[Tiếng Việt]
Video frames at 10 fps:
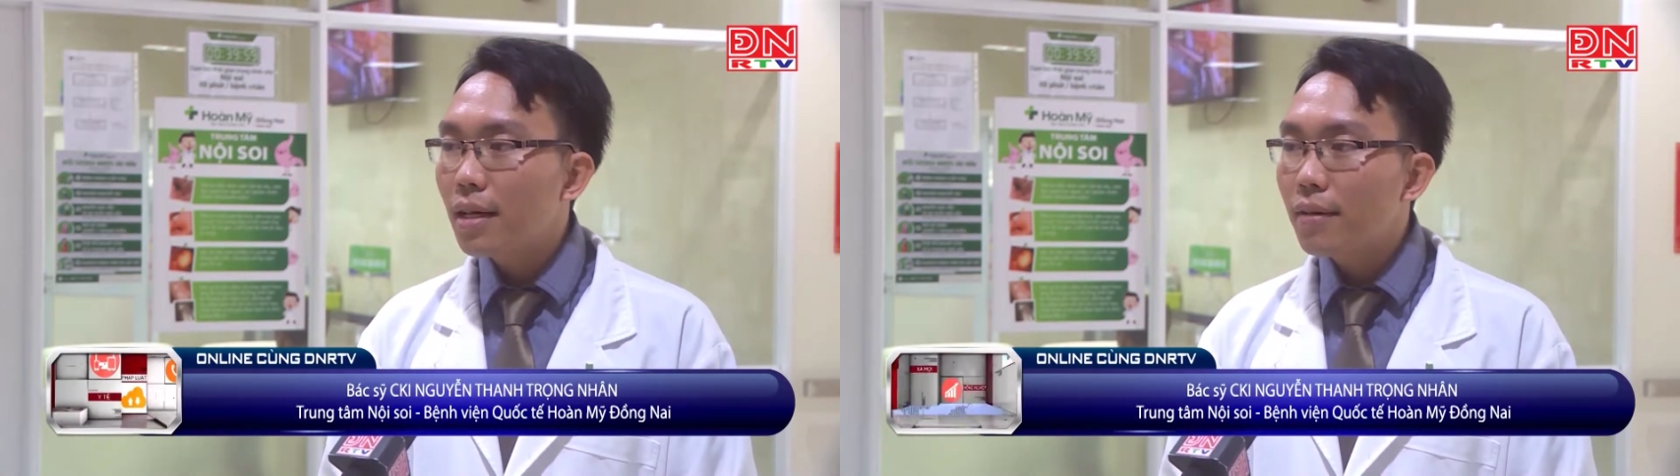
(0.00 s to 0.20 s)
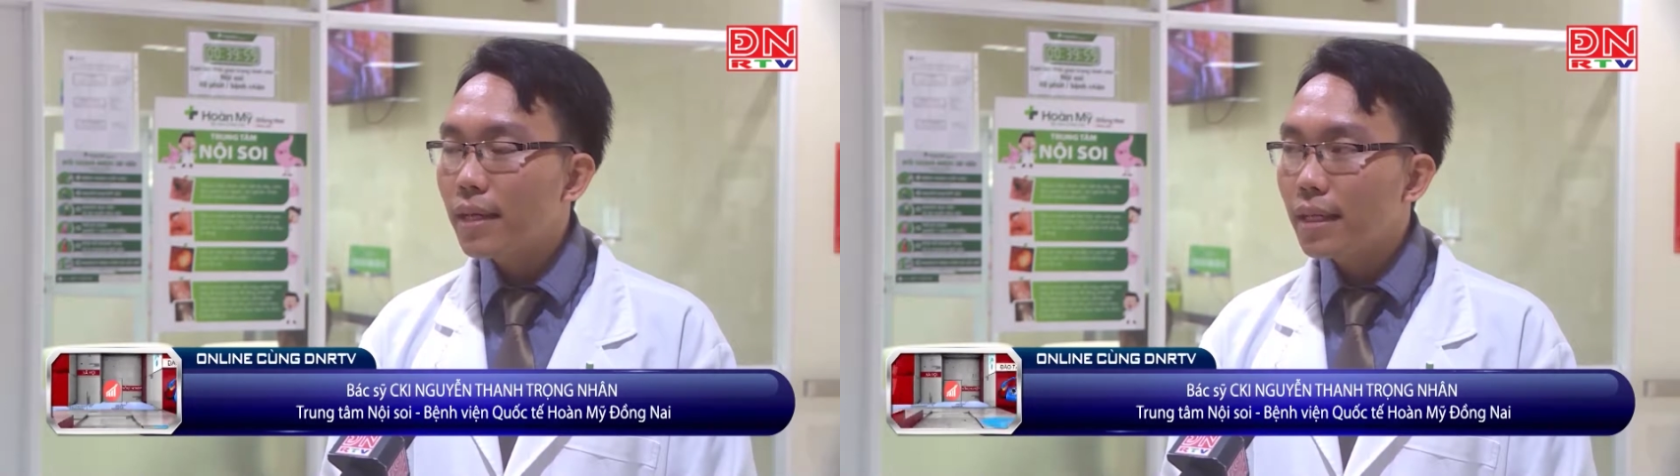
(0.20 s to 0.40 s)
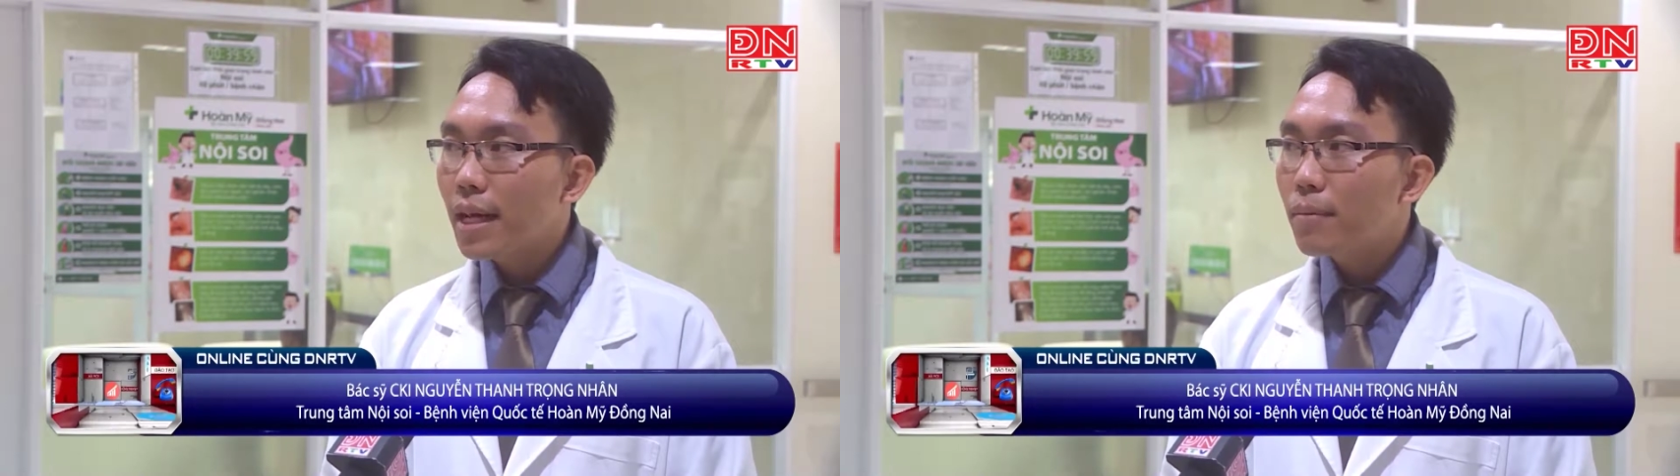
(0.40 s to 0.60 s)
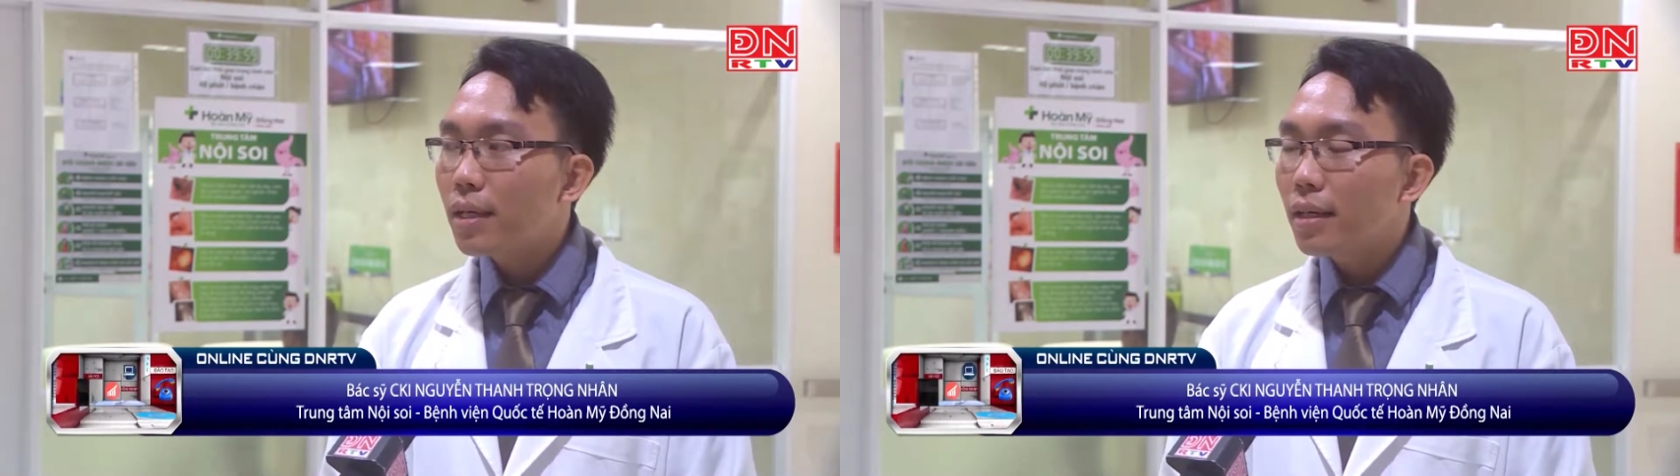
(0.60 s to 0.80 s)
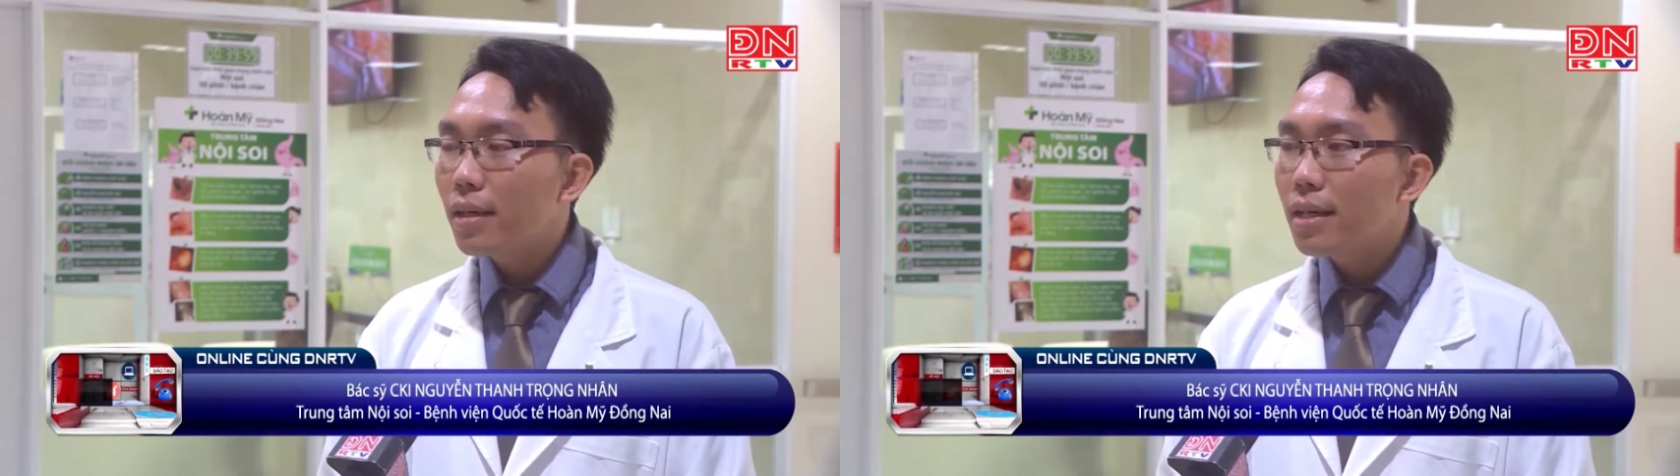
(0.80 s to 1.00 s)
ở Việt Nam
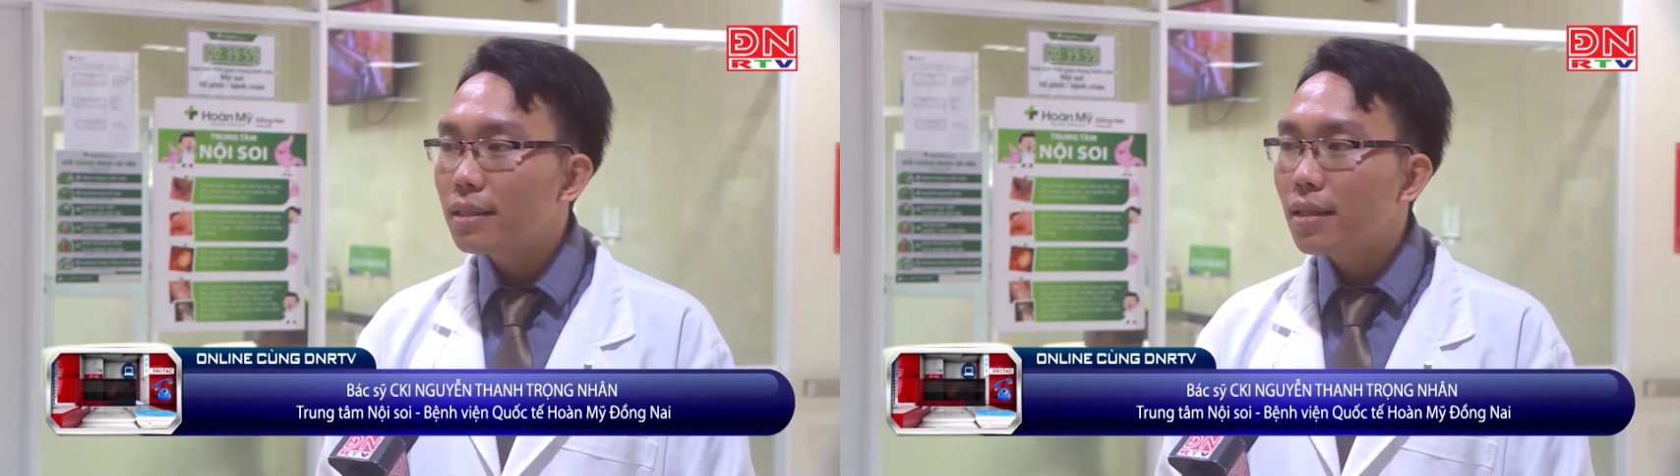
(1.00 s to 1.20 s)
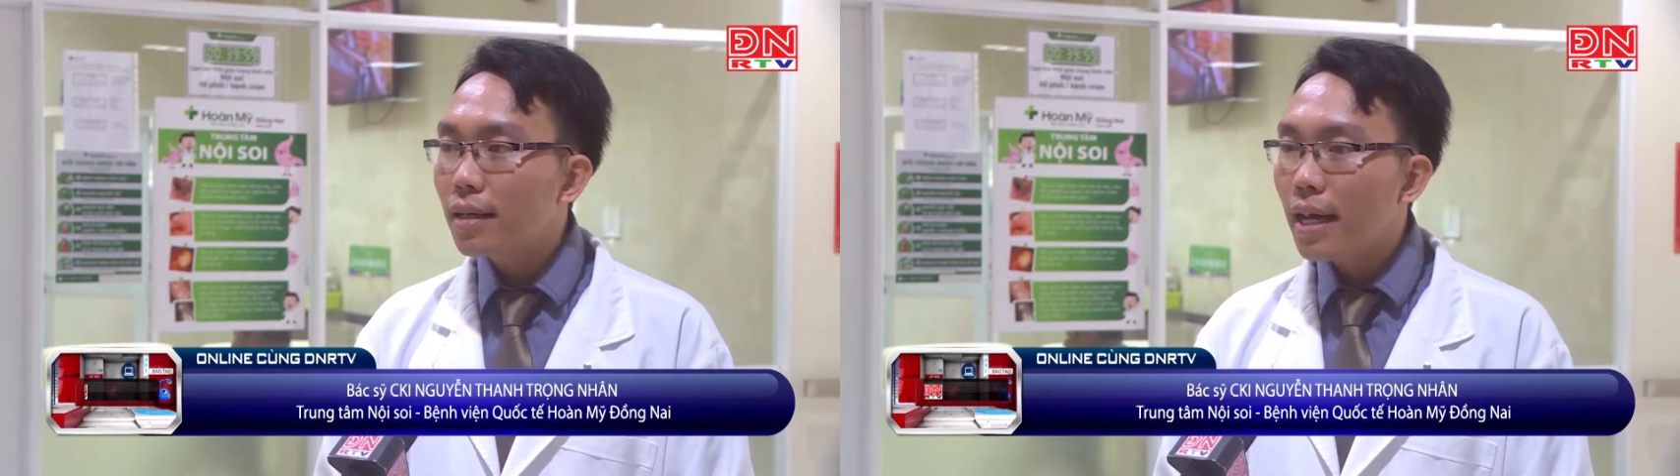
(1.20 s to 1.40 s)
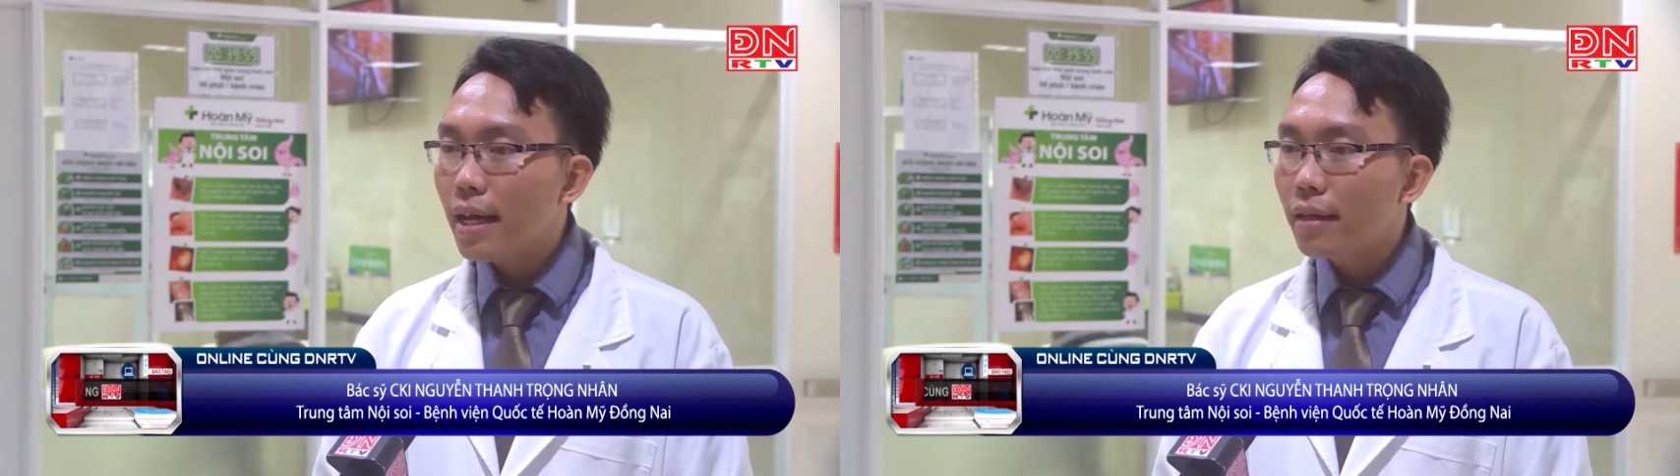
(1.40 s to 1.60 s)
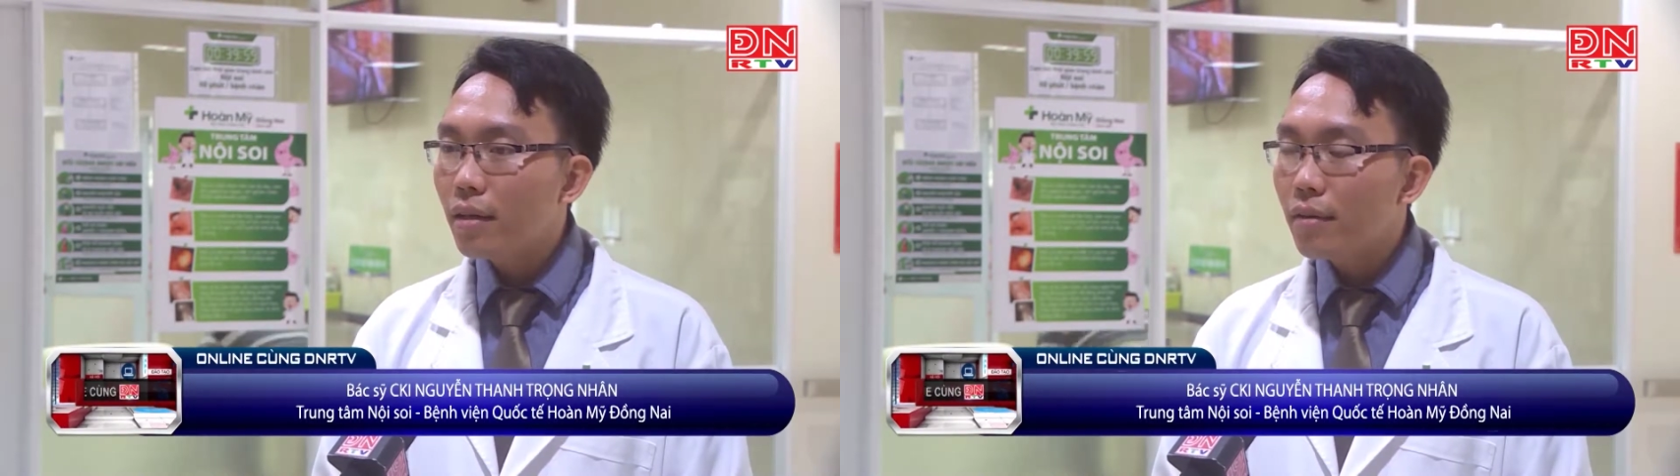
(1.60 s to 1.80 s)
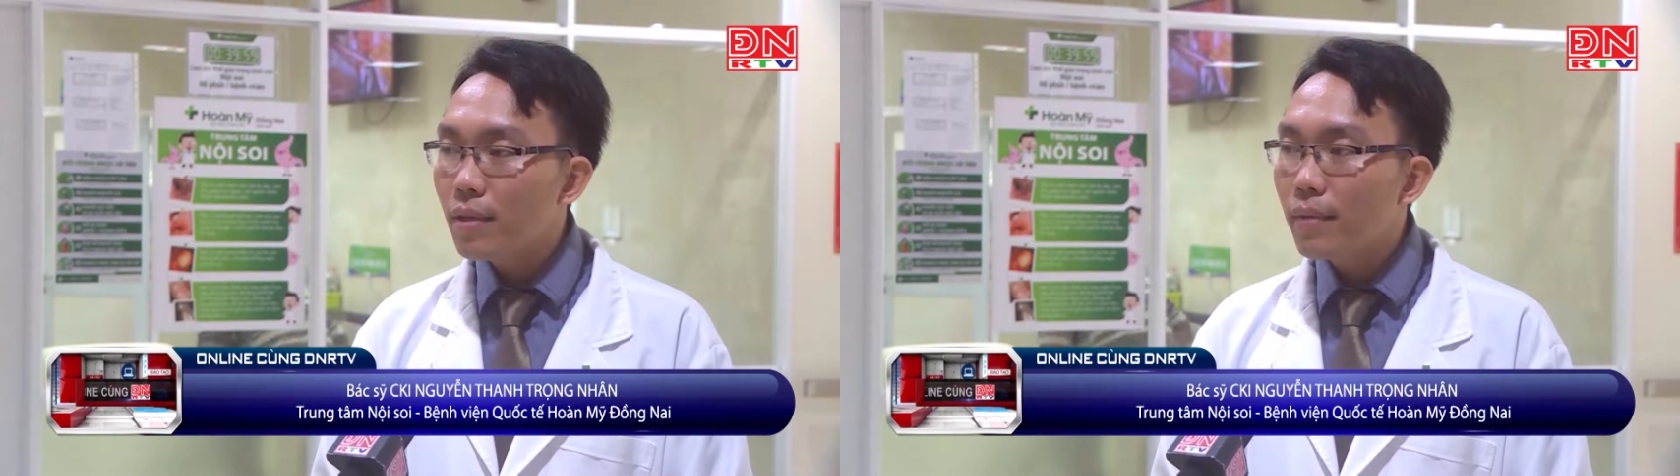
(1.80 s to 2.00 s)
mình đó là sơ gan
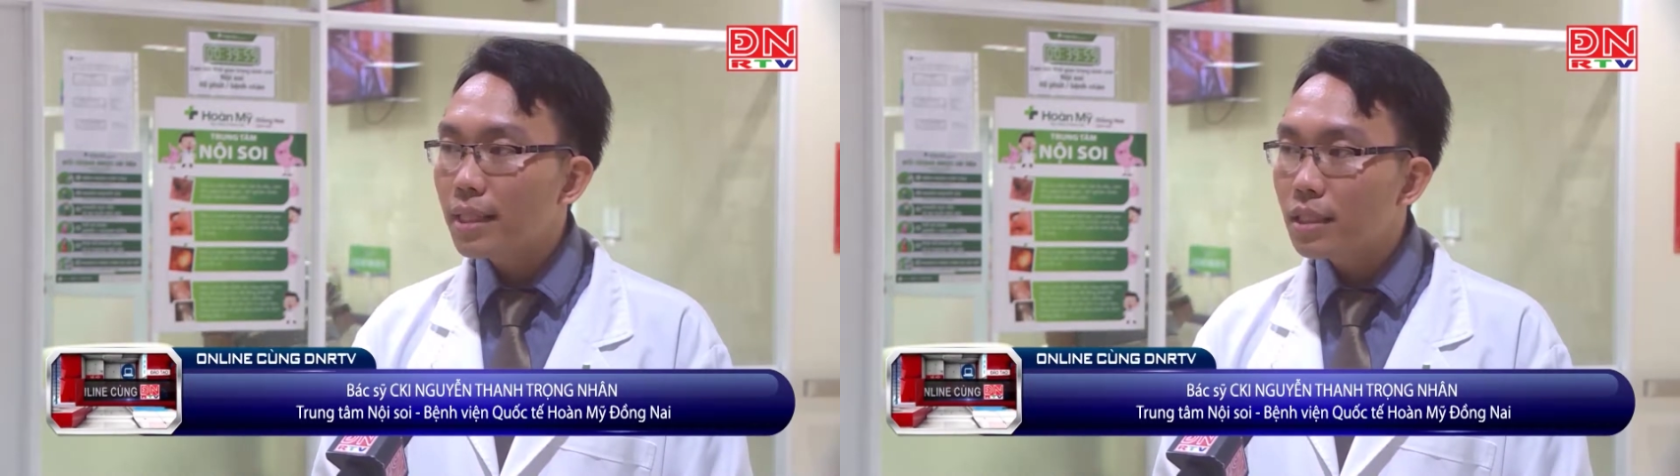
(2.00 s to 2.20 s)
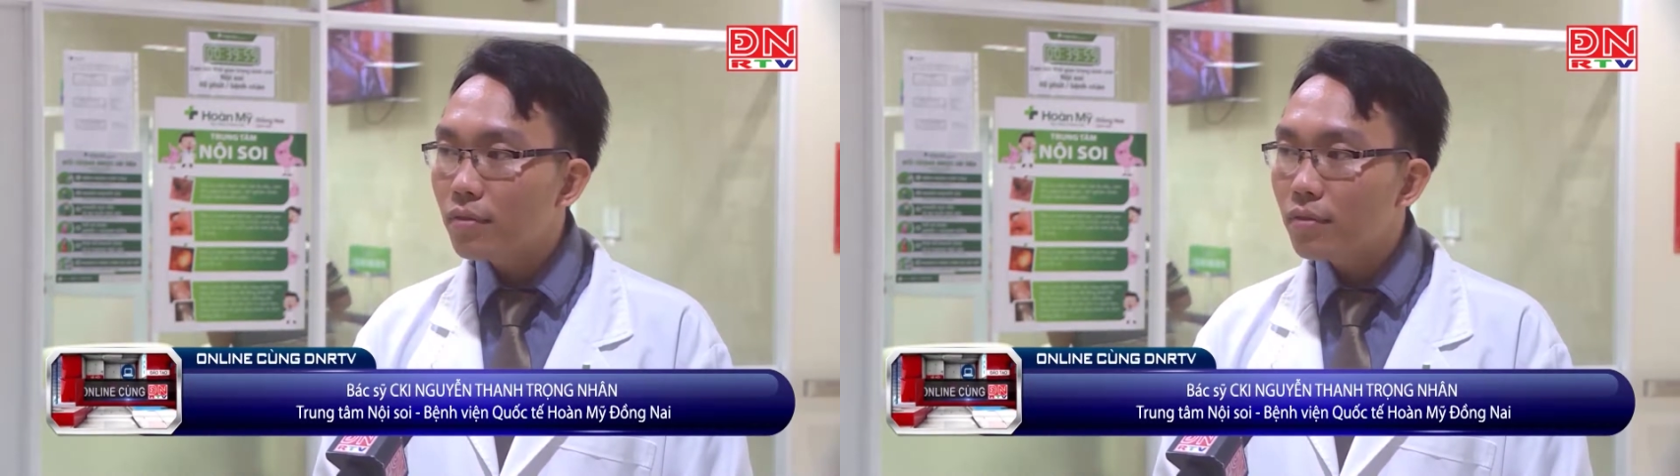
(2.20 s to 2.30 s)
do viêm gan